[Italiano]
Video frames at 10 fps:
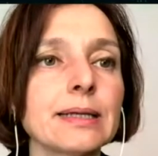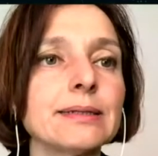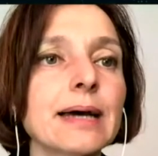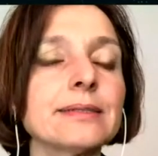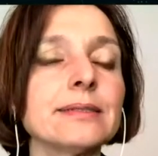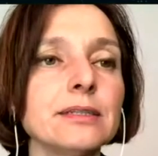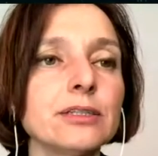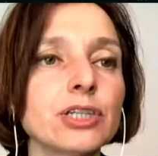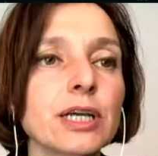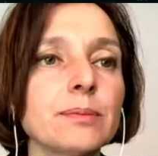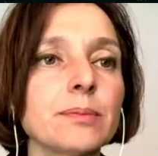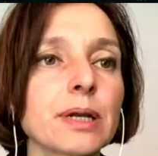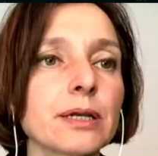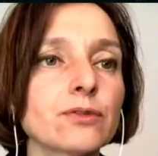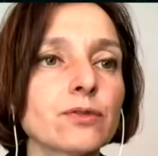i dati di
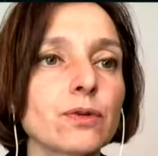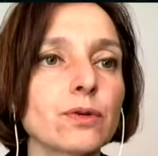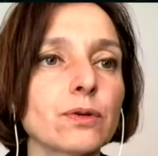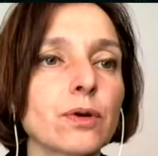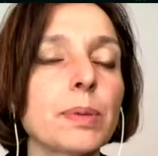dicembre sono